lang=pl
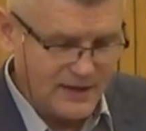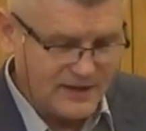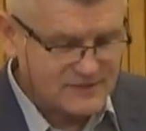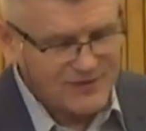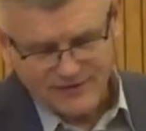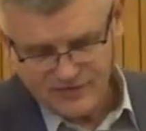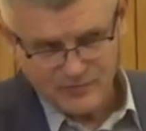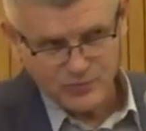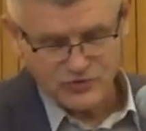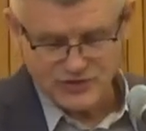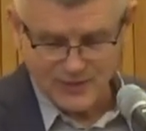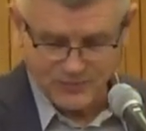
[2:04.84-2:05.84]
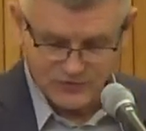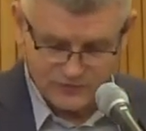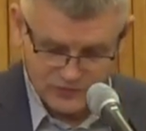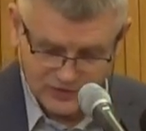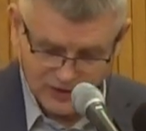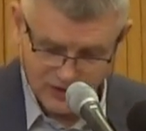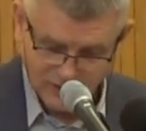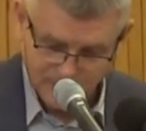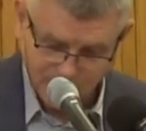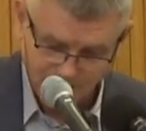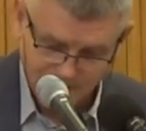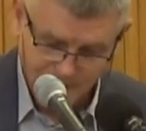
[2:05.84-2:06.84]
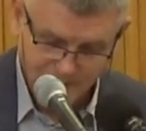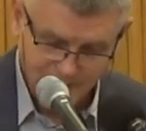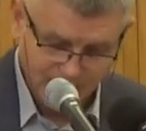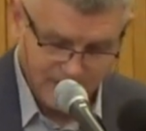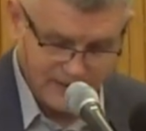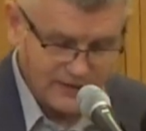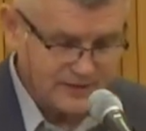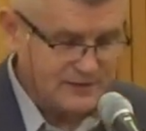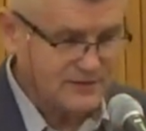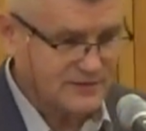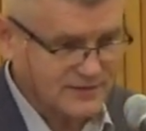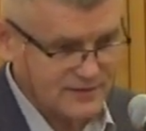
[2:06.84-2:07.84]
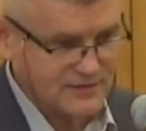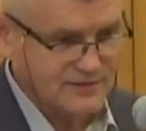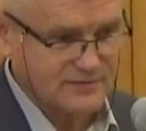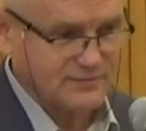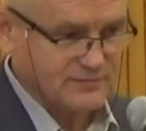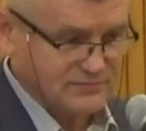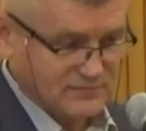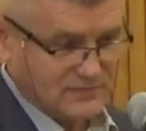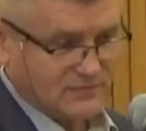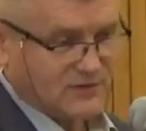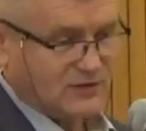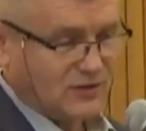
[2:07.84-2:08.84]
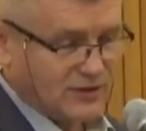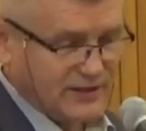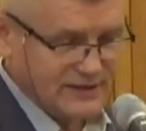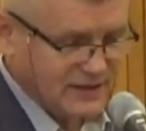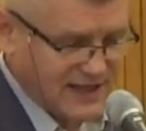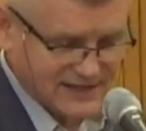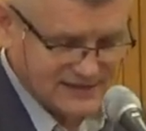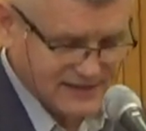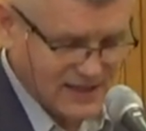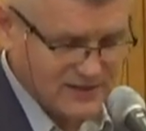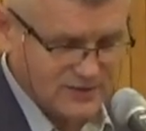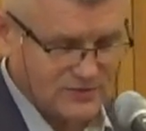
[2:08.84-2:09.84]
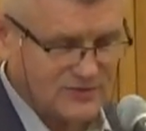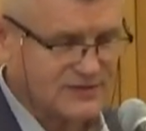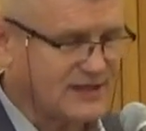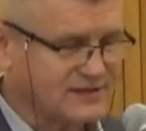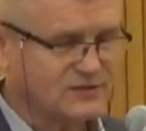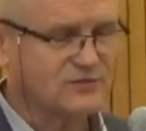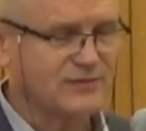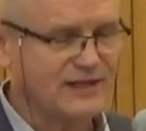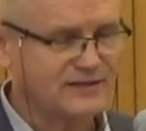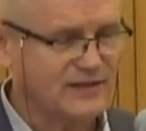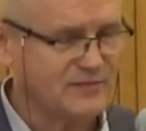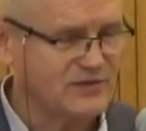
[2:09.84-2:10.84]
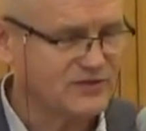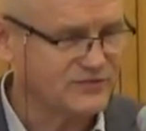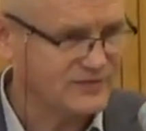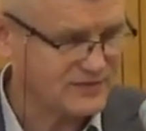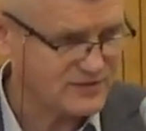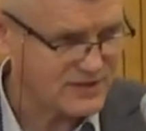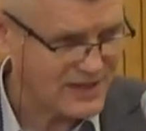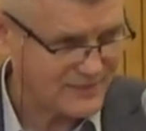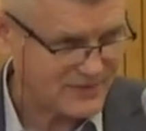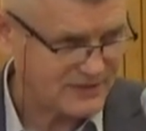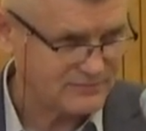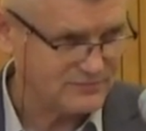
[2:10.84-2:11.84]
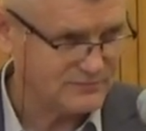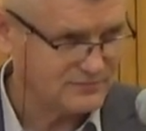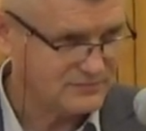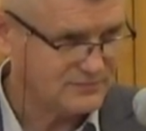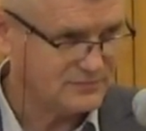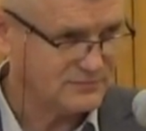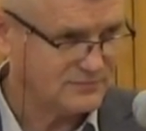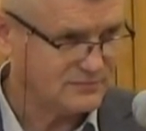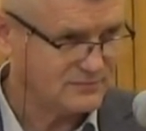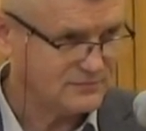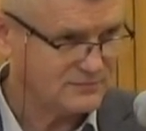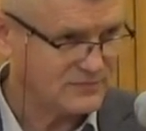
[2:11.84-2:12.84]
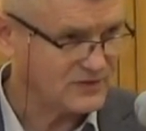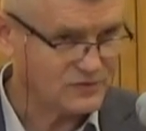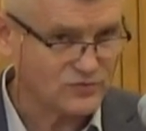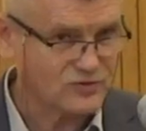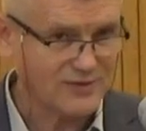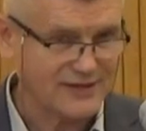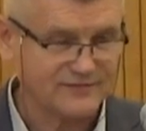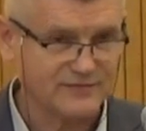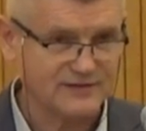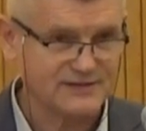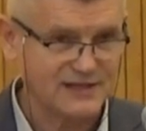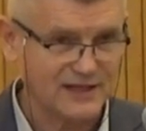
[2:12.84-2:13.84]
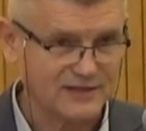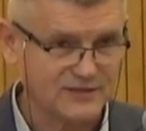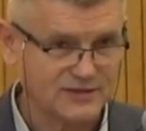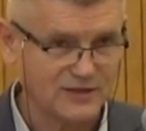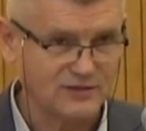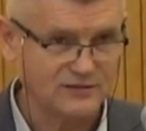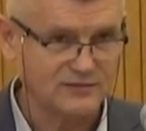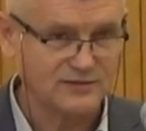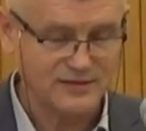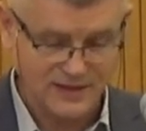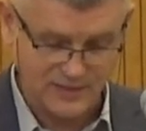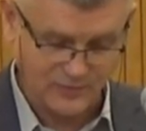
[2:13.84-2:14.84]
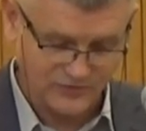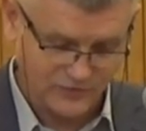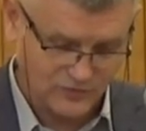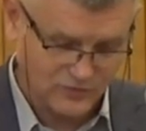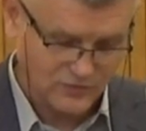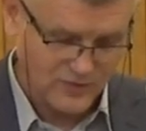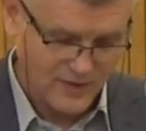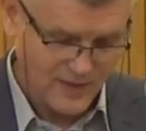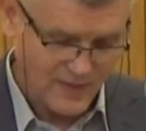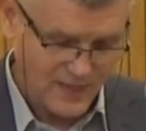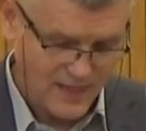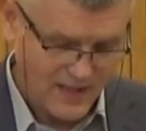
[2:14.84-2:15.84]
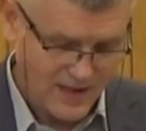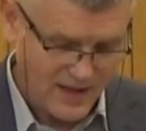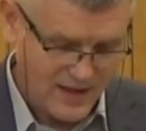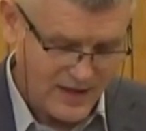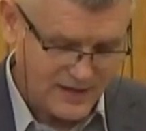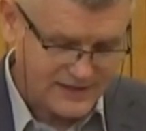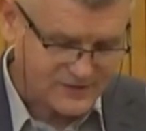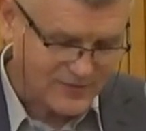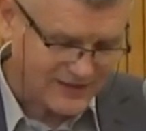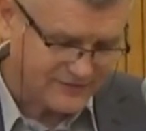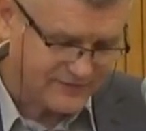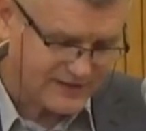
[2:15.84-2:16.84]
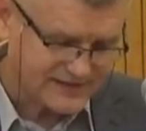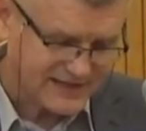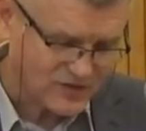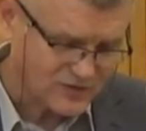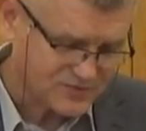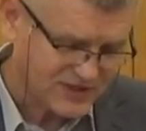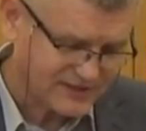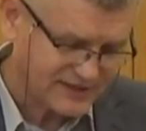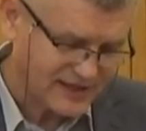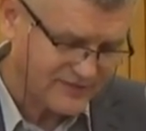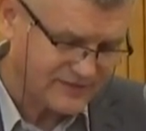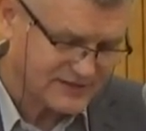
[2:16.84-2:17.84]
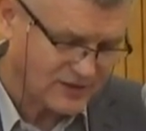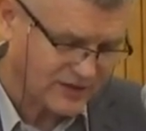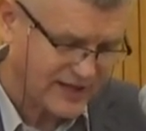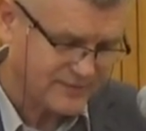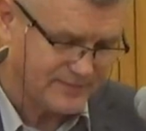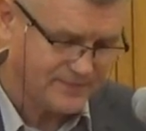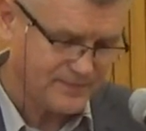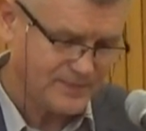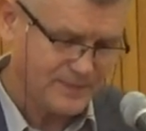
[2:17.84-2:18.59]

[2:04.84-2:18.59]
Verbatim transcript: Jest łatwiej pójść na podwórko niż kolejny raz zasiąść za instrumentem i ćwiczyć gamy. Jest dużo łatwiej znaleźć się na podwórku. Jest łatwiej zasiąść przed telewizorem,